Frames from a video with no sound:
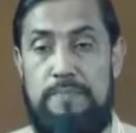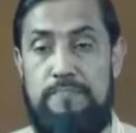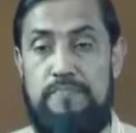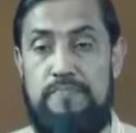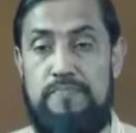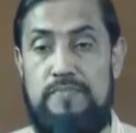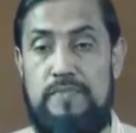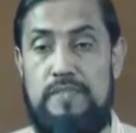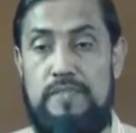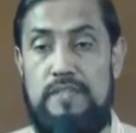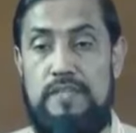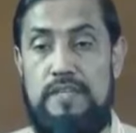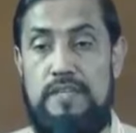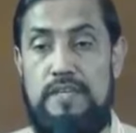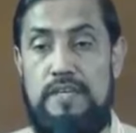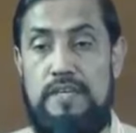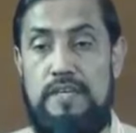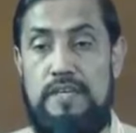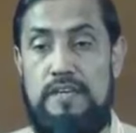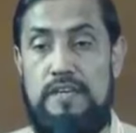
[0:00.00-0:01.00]
দিয়ে
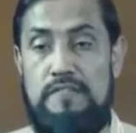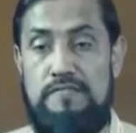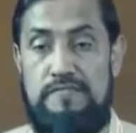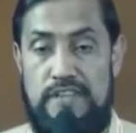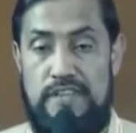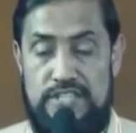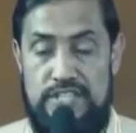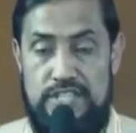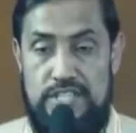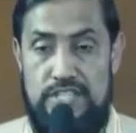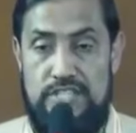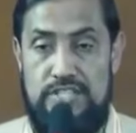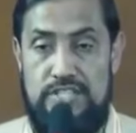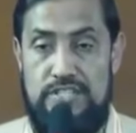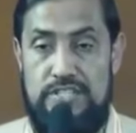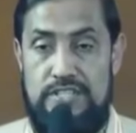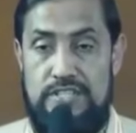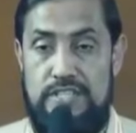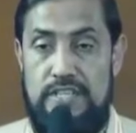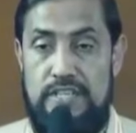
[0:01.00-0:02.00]

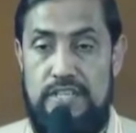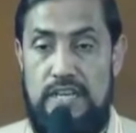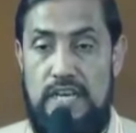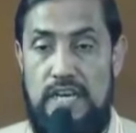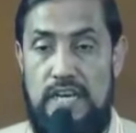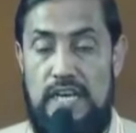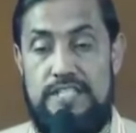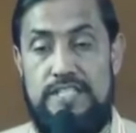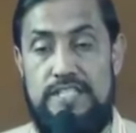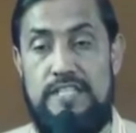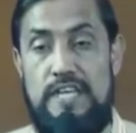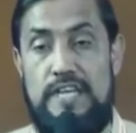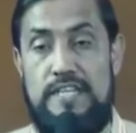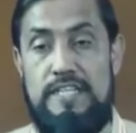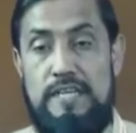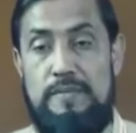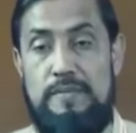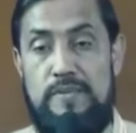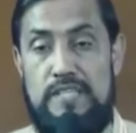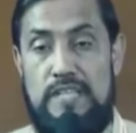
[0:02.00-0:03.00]
ফ্যাসিস্ট
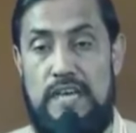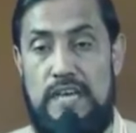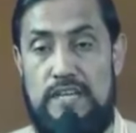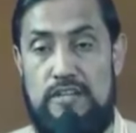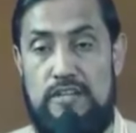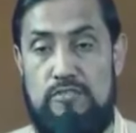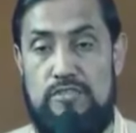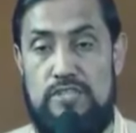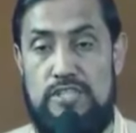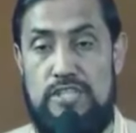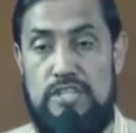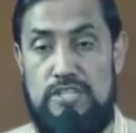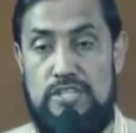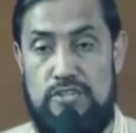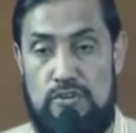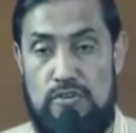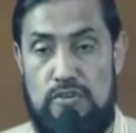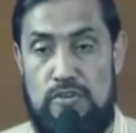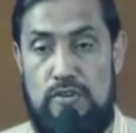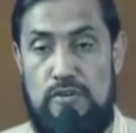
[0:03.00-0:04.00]
হাসিনাকে বিদায় করতে
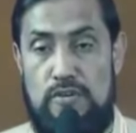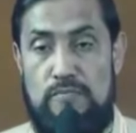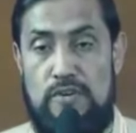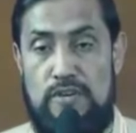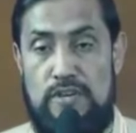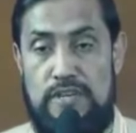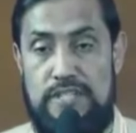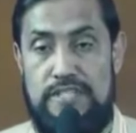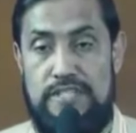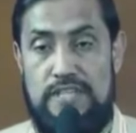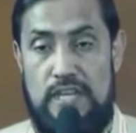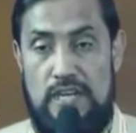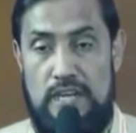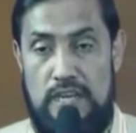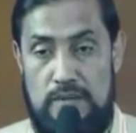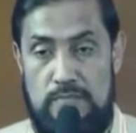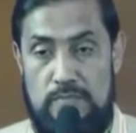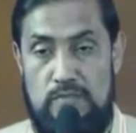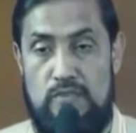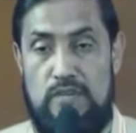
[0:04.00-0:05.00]
সক্ষম হয়েছি
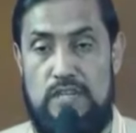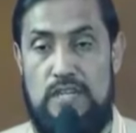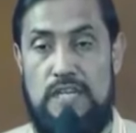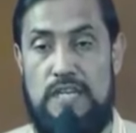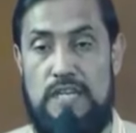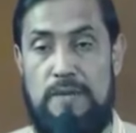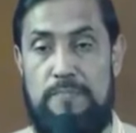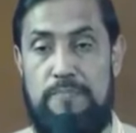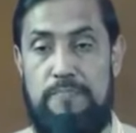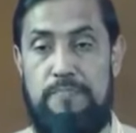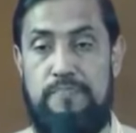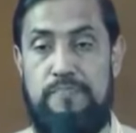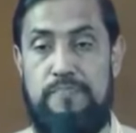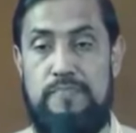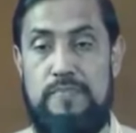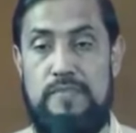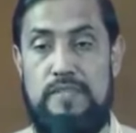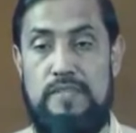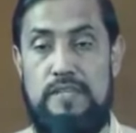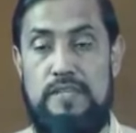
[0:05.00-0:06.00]
আলহামদুলিল্লাহ
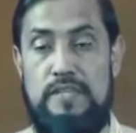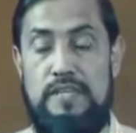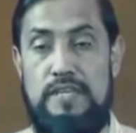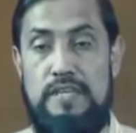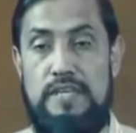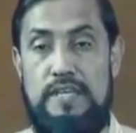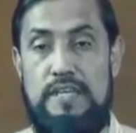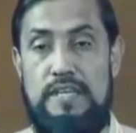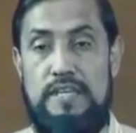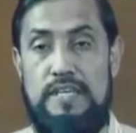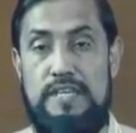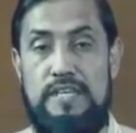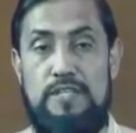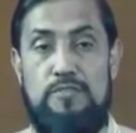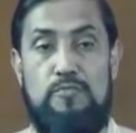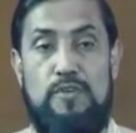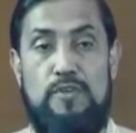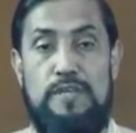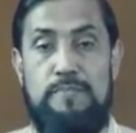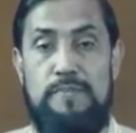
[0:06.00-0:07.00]

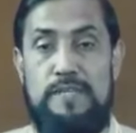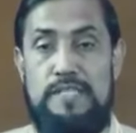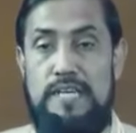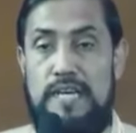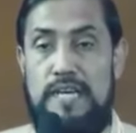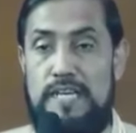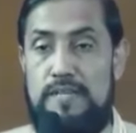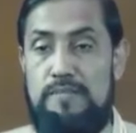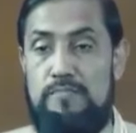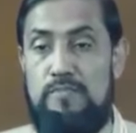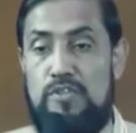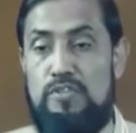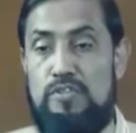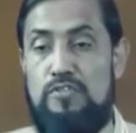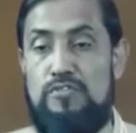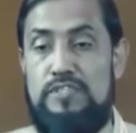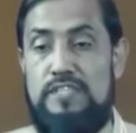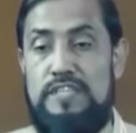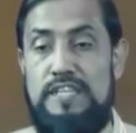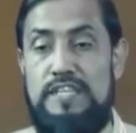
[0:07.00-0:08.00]
কিন্তু এই বিদায়ের
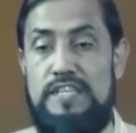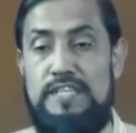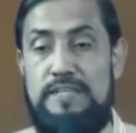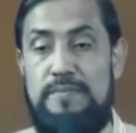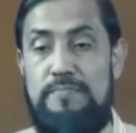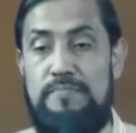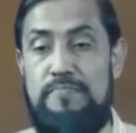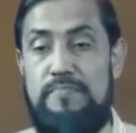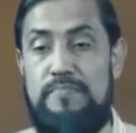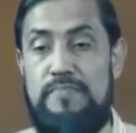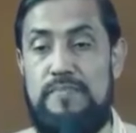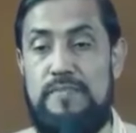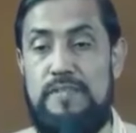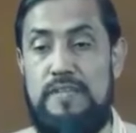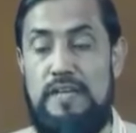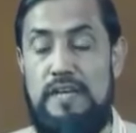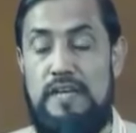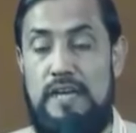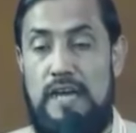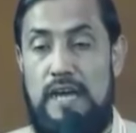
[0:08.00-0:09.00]
মধ্য দিয়েই
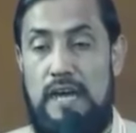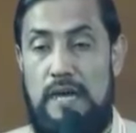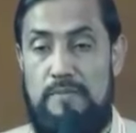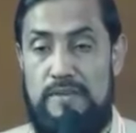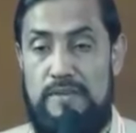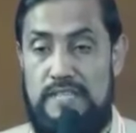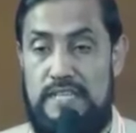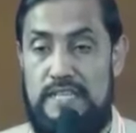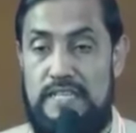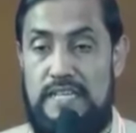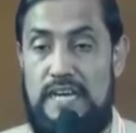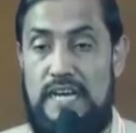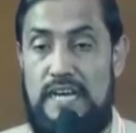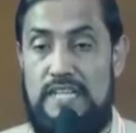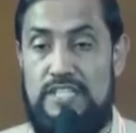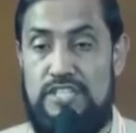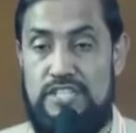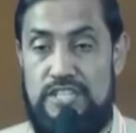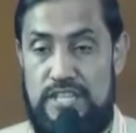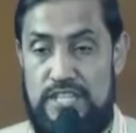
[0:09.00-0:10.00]
আমাদের
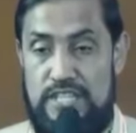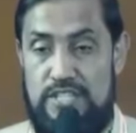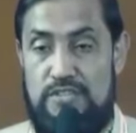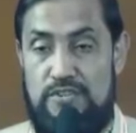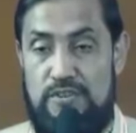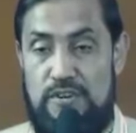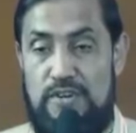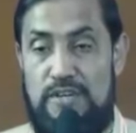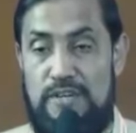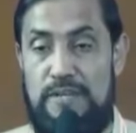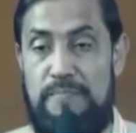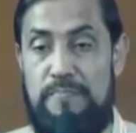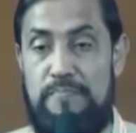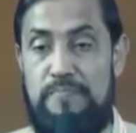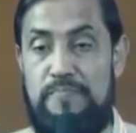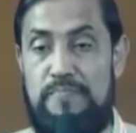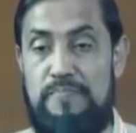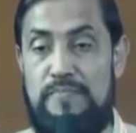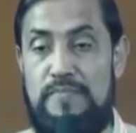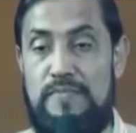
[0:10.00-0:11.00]
কাজ শেষ নয়
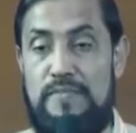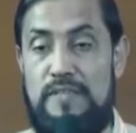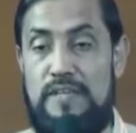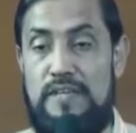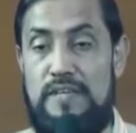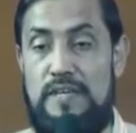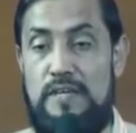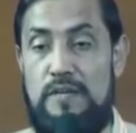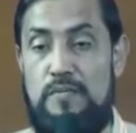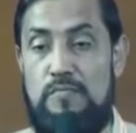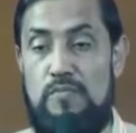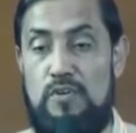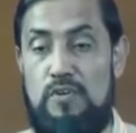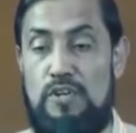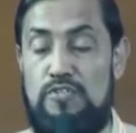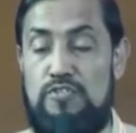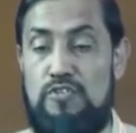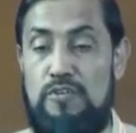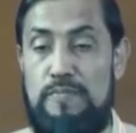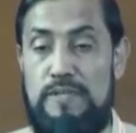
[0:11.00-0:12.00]

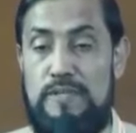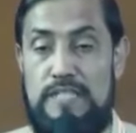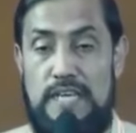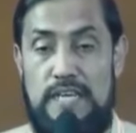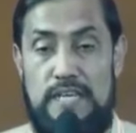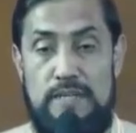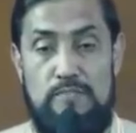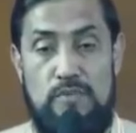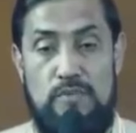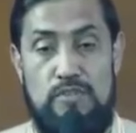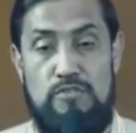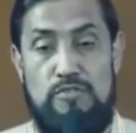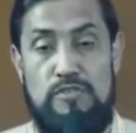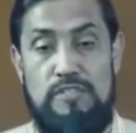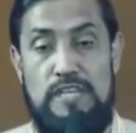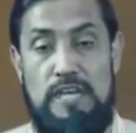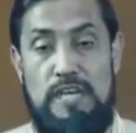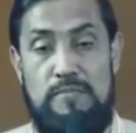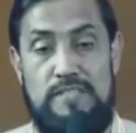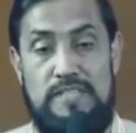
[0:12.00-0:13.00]
মূলত বিদায়ের মধ্য
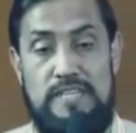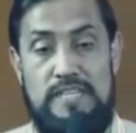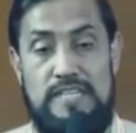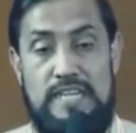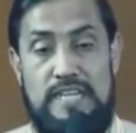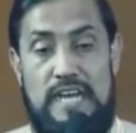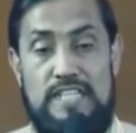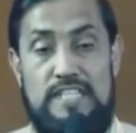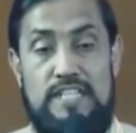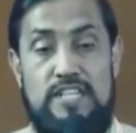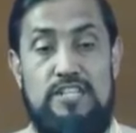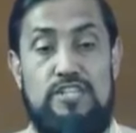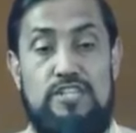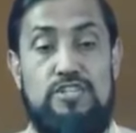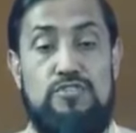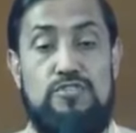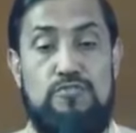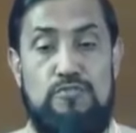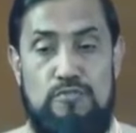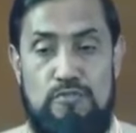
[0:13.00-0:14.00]
দিয়ে আমাদের কাজের
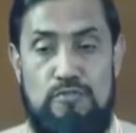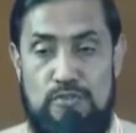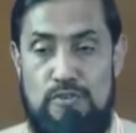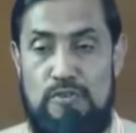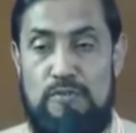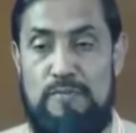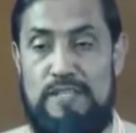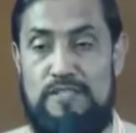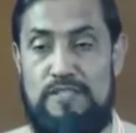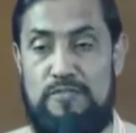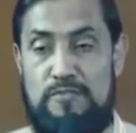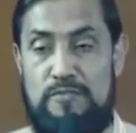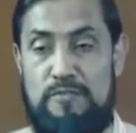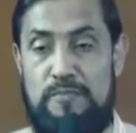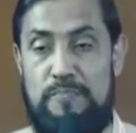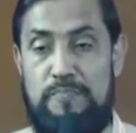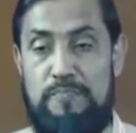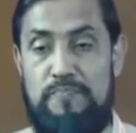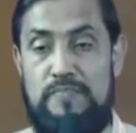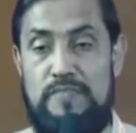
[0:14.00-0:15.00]
শুরু হলো মাত্র